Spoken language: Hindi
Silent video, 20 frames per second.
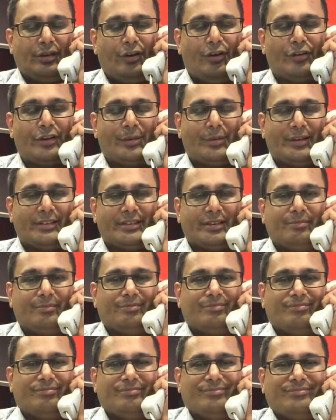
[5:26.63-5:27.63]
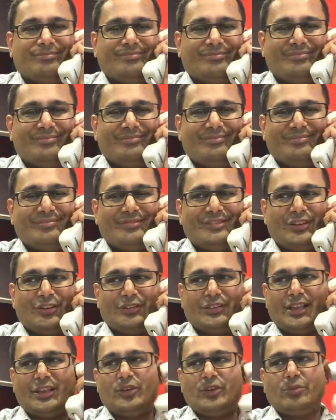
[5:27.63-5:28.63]
ओके भाई साहब चलो
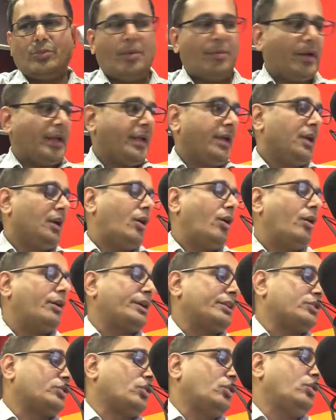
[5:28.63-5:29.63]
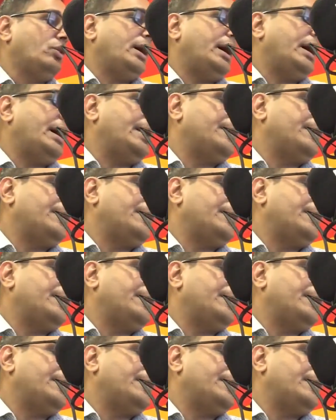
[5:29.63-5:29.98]
थैंक यू ओके सो